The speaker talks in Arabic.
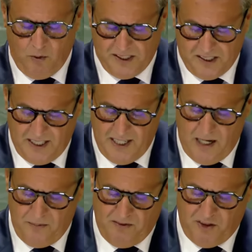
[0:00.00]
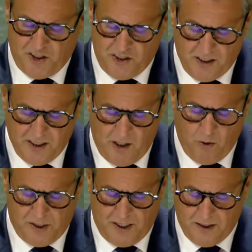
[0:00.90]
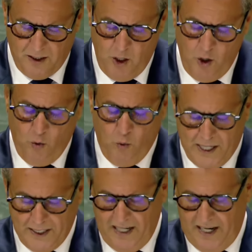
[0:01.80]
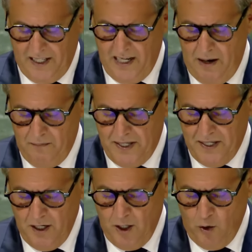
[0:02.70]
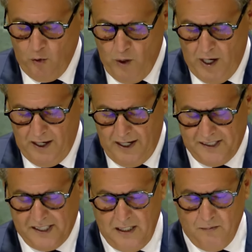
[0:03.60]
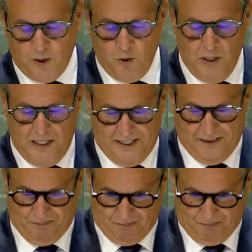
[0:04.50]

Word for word: والسلام في الشرق الأوسط وكذا على الأمن والسلم الدولي